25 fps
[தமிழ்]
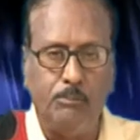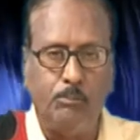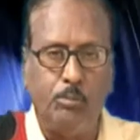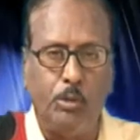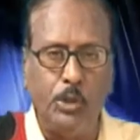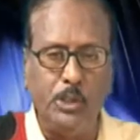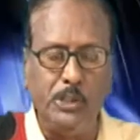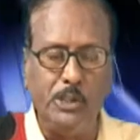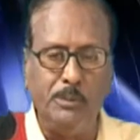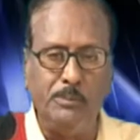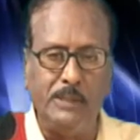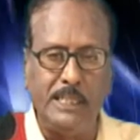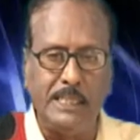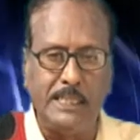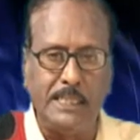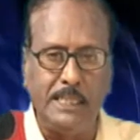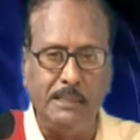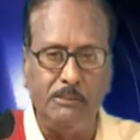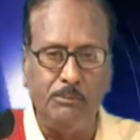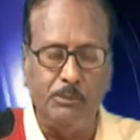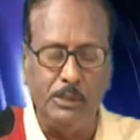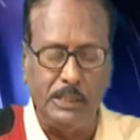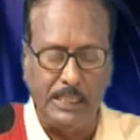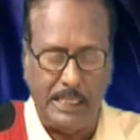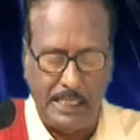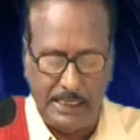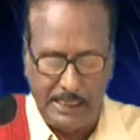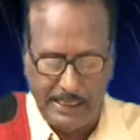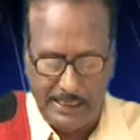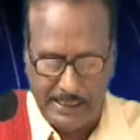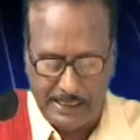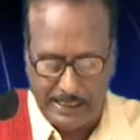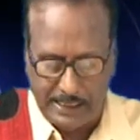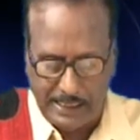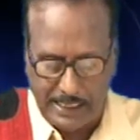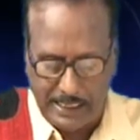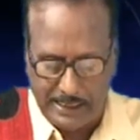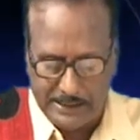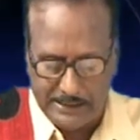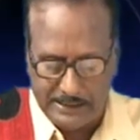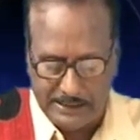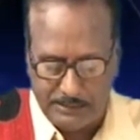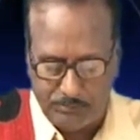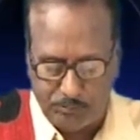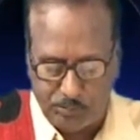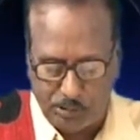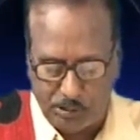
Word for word: பொதுமக்கள் முன்னாலே காட்சி